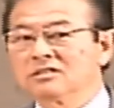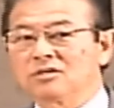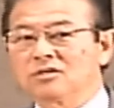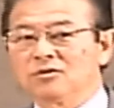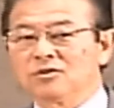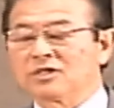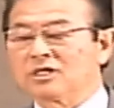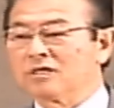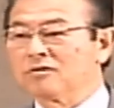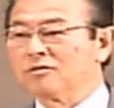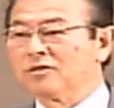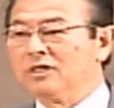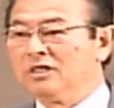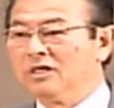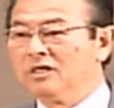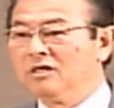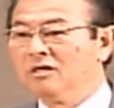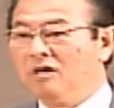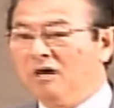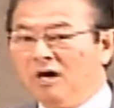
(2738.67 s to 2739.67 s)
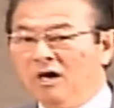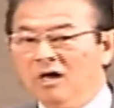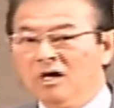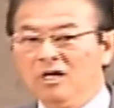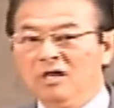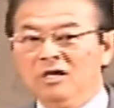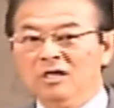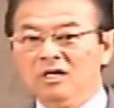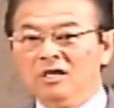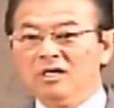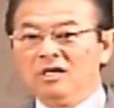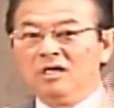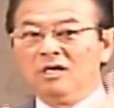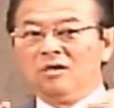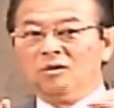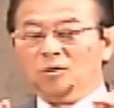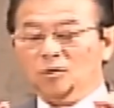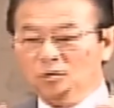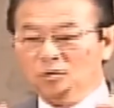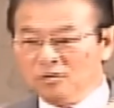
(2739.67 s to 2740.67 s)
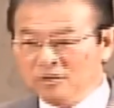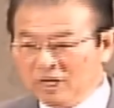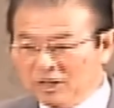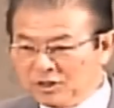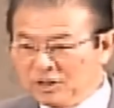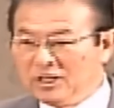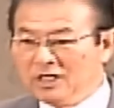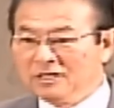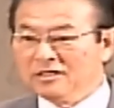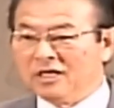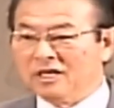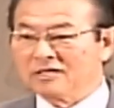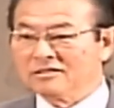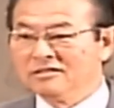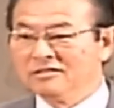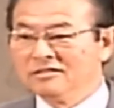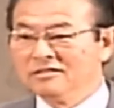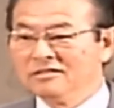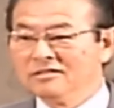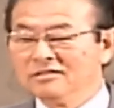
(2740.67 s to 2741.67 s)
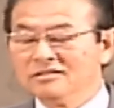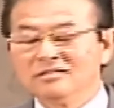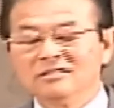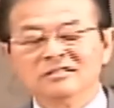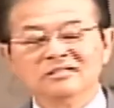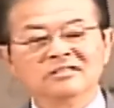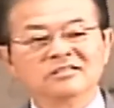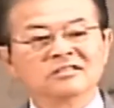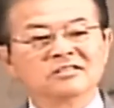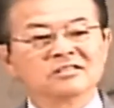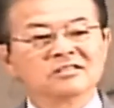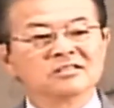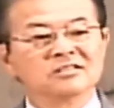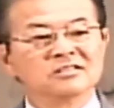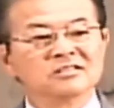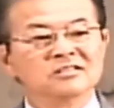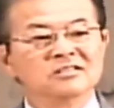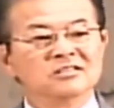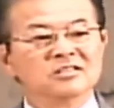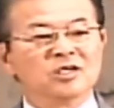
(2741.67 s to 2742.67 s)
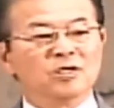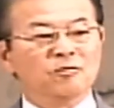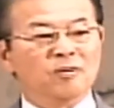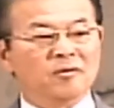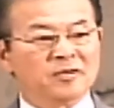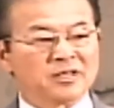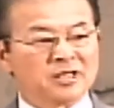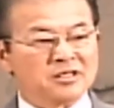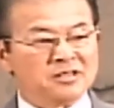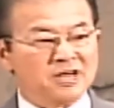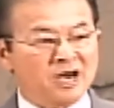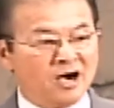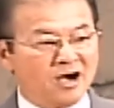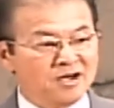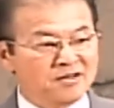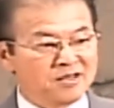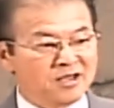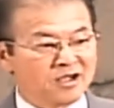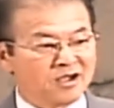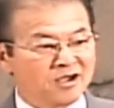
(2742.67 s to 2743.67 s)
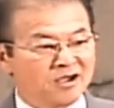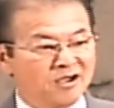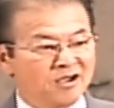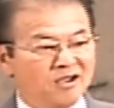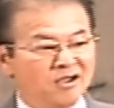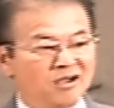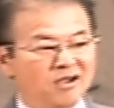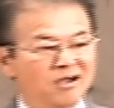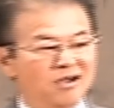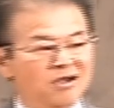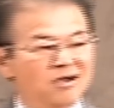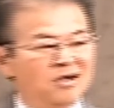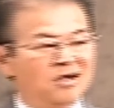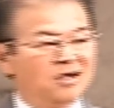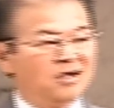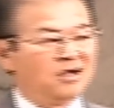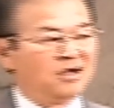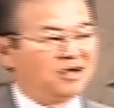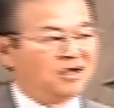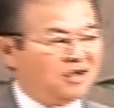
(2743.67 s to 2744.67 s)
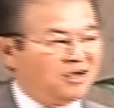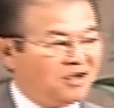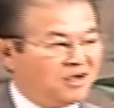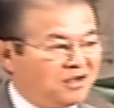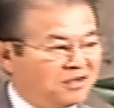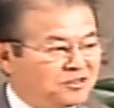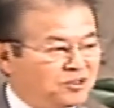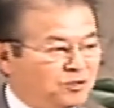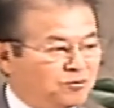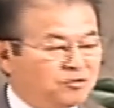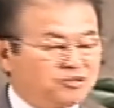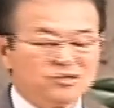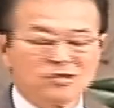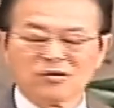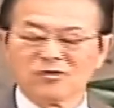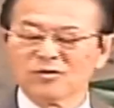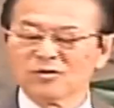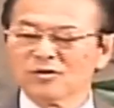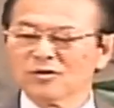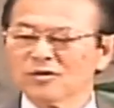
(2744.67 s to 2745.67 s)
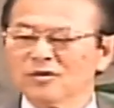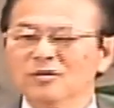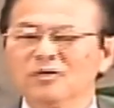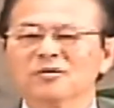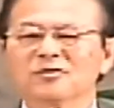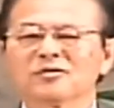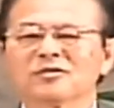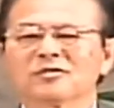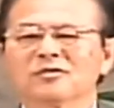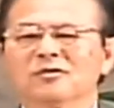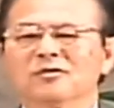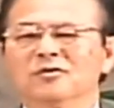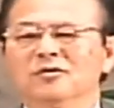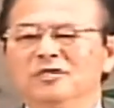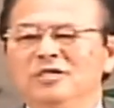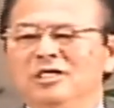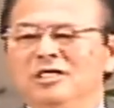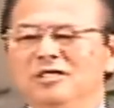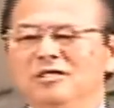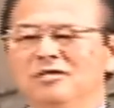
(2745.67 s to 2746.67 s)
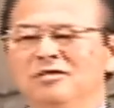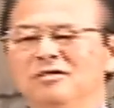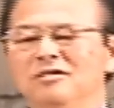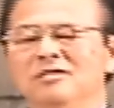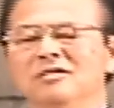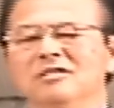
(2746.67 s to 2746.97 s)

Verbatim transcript: そうした時に、あ、同じなんだ。今まで長年、自分の心の奥底に